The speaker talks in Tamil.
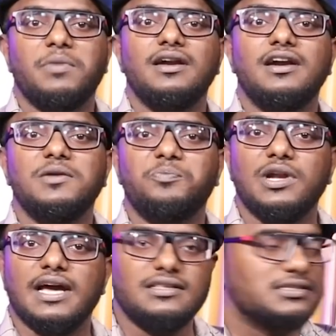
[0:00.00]
பன்னெண்டு
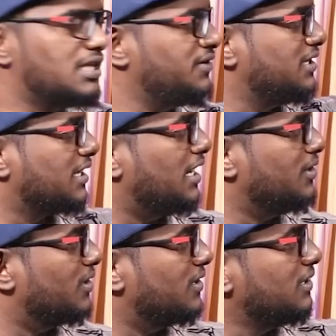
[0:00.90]
புள்ளி அஞ்சு சதவீதம்
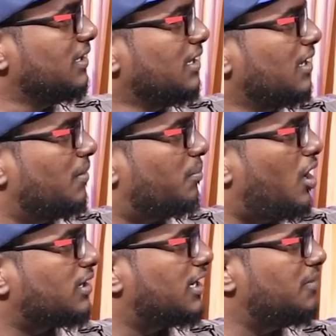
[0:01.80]
கண்டோம்
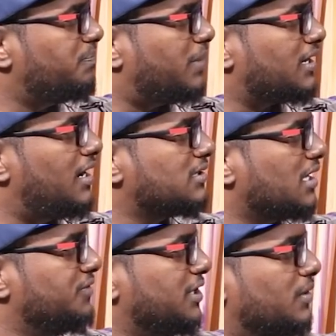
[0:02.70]
பிராட்காம் பதினாலு
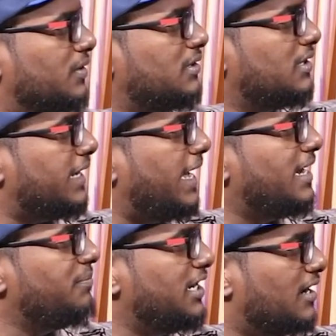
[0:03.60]
சதவிகிதம்
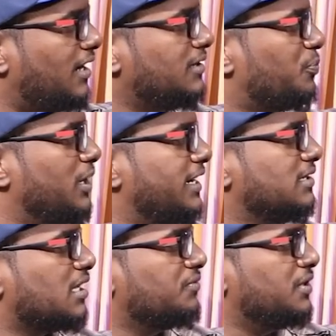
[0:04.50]
ஏஎம்டி நான்கு புள்ளி
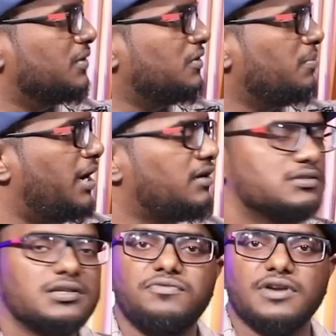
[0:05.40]
ஏழு சதவிகிதம்
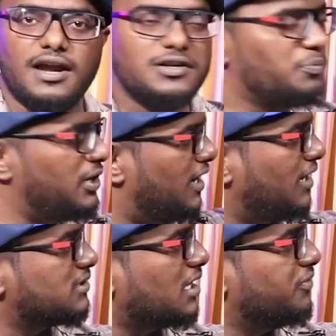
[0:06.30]
மைக்ரோசாஃப்ட் நான்கு புள்ளி
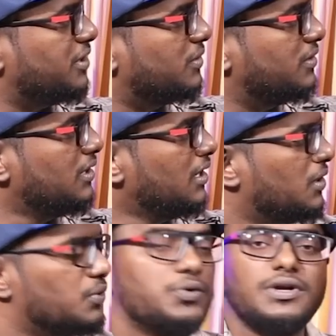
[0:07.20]
நான்கு சதவிகிதம்
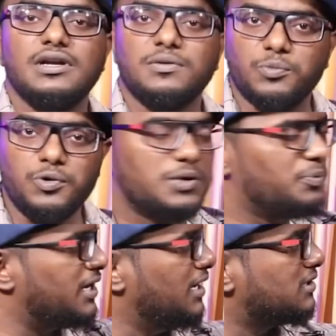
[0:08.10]
கூகுள் மூன்று
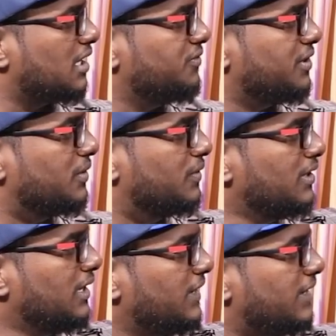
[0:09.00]
புள்ளி ரெண்டு சதவிகிதம்
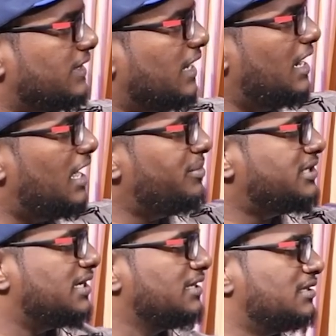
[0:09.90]
இது எல்லாமே
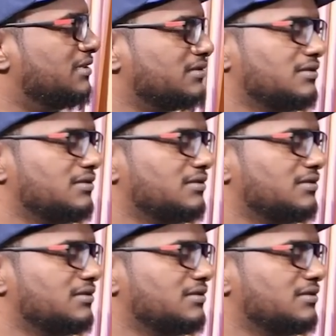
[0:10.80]
சேர்த்து